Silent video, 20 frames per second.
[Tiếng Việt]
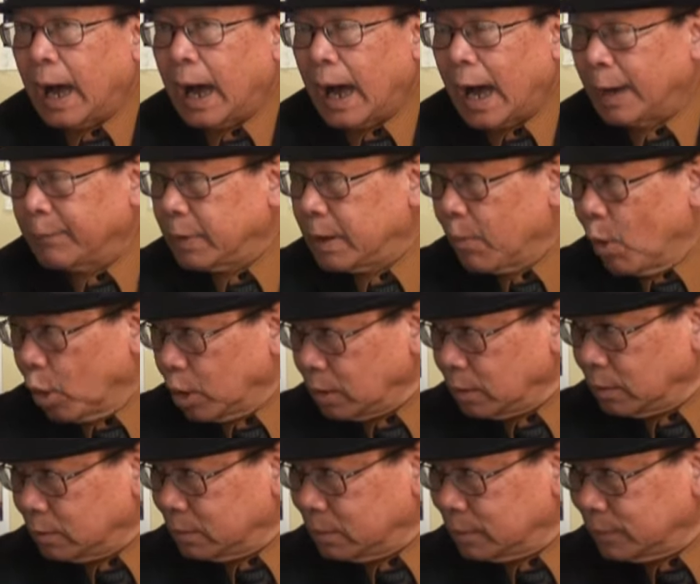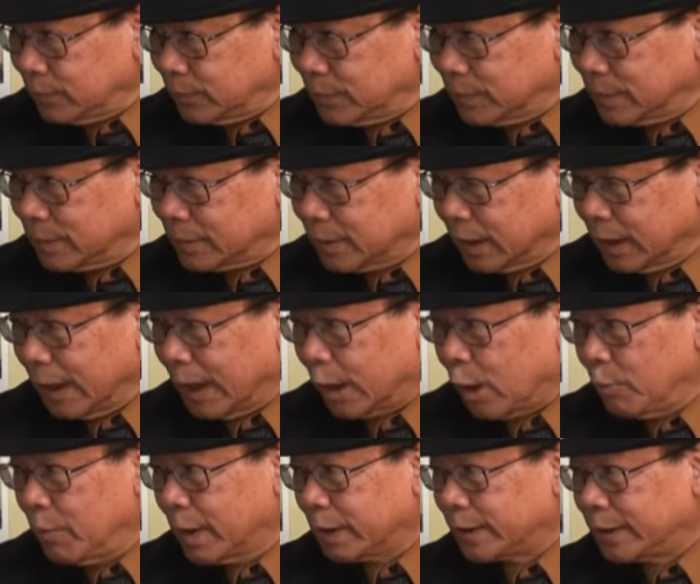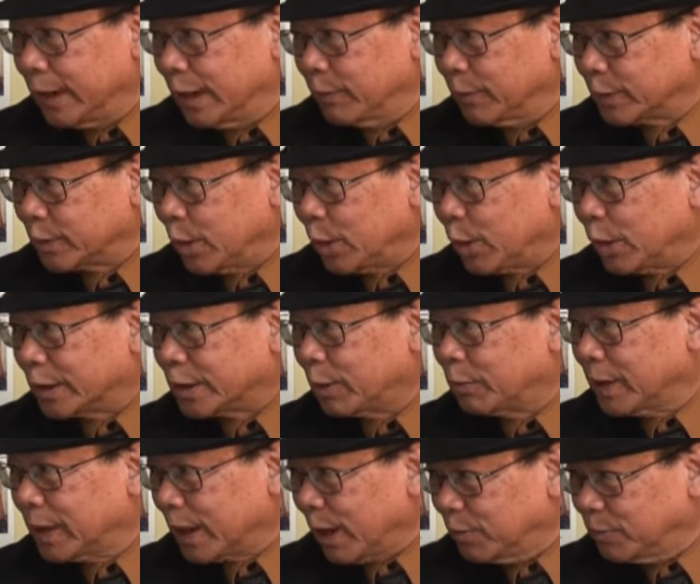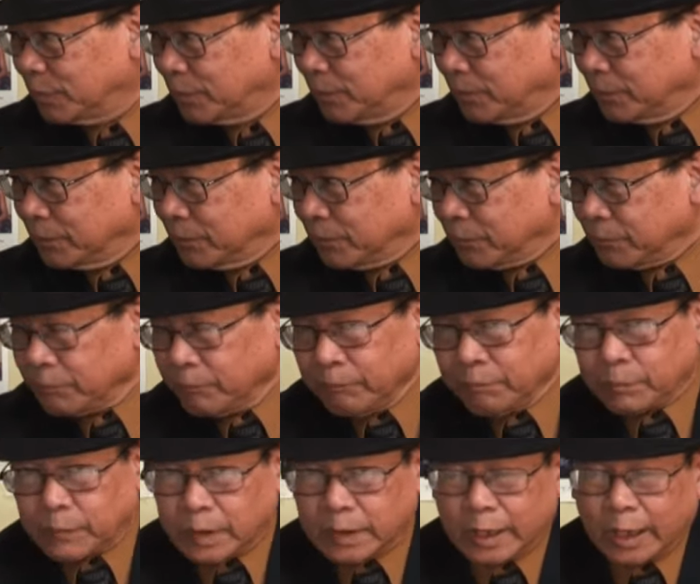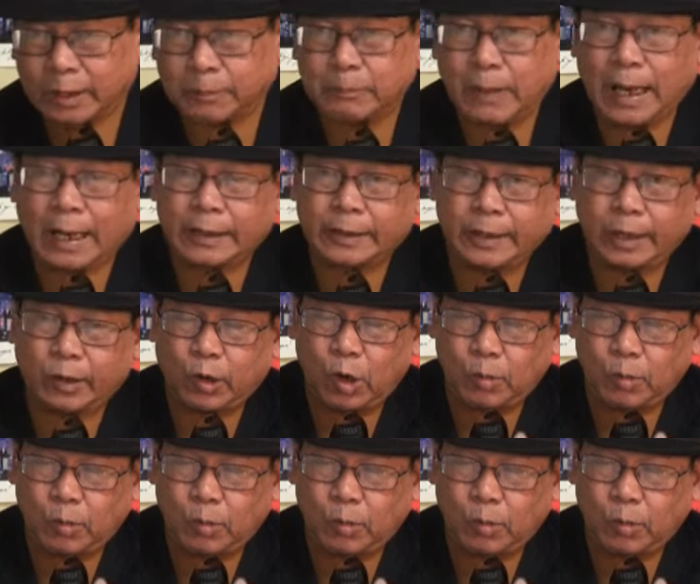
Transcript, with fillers: hai mươi bốn, tức là không biết chị với tôi còn sống hay không, Nhật Bản sẽ